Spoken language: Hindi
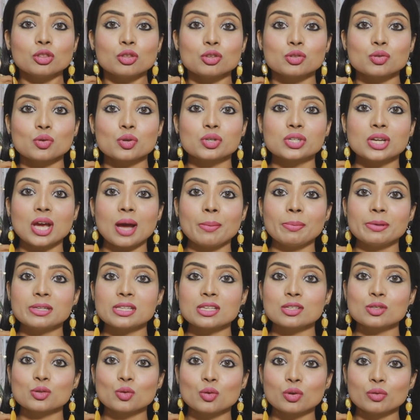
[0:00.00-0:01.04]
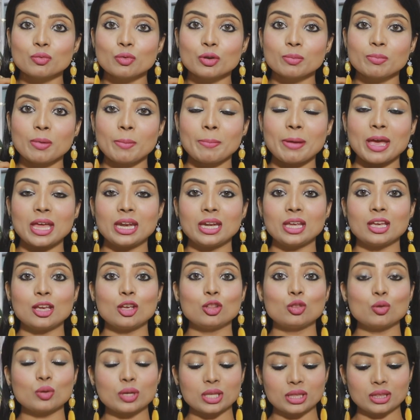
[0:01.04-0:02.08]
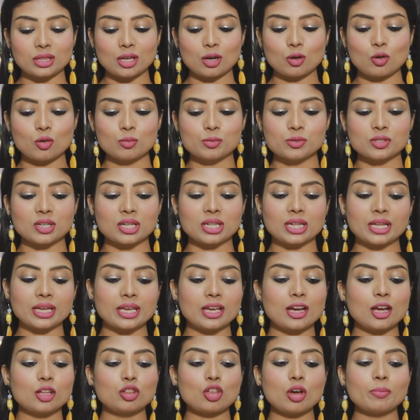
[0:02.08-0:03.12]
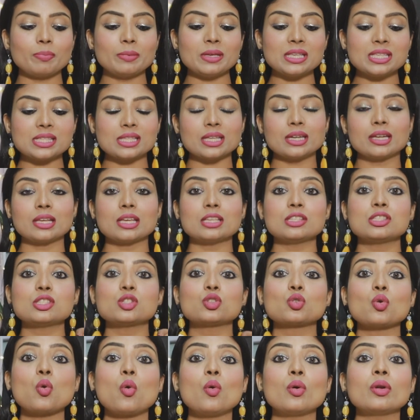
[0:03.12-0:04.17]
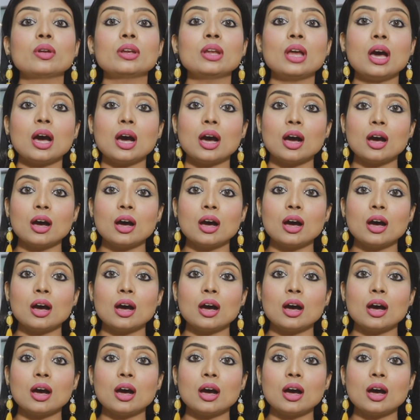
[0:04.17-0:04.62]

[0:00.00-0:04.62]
तो सोचिए आप इसे सूट वूट में पहनेंगे तो कितना खूबसूरत लगेगा तो आप इस तरह के स्टोन